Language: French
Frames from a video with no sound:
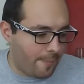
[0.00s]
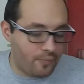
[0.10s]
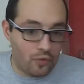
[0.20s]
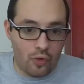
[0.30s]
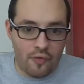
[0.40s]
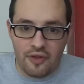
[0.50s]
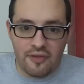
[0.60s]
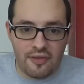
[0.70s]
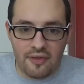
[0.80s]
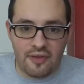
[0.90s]
Donc en fait,
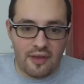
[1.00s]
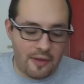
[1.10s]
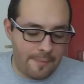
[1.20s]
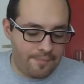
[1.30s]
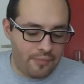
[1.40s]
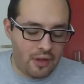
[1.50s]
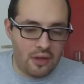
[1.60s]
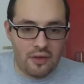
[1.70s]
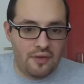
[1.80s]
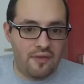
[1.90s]
ça c'est
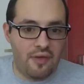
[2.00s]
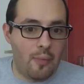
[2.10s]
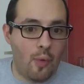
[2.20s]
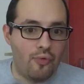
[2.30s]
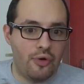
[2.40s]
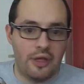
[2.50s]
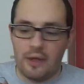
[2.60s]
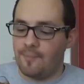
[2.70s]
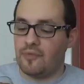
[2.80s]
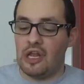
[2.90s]
c'est vraiment pour les,
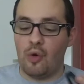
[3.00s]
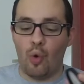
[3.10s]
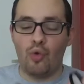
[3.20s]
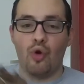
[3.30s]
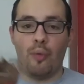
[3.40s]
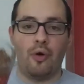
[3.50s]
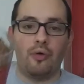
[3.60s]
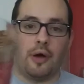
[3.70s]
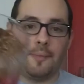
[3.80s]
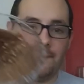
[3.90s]
gros gourmands
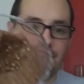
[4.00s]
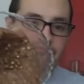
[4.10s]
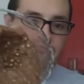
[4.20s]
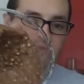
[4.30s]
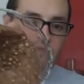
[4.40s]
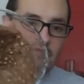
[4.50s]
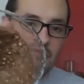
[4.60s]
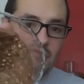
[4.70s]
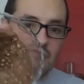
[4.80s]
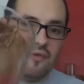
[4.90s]
quoi,
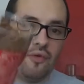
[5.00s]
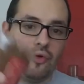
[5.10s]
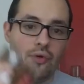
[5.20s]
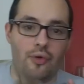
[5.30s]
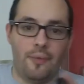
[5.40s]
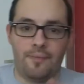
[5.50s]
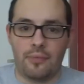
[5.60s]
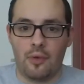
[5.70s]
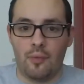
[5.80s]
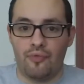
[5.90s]
qui veulent euh,
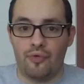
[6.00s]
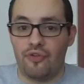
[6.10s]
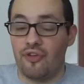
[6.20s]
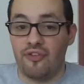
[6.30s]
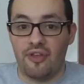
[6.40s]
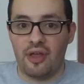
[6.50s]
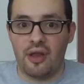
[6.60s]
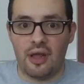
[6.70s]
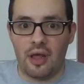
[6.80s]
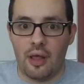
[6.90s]
piocher ça
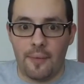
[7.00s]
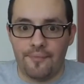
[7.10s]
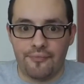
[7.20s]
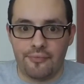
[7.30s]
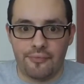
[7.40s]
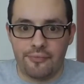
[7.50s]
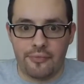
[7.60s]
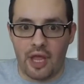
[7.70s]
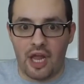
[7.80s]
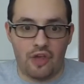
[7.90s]
à
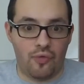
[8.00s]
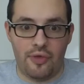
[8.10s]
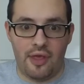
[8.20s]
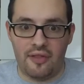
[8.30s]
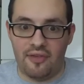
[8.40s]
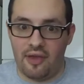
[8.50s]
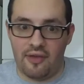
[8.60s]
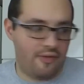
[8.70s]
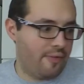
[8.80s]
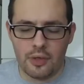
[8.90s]
la, cuillère direct.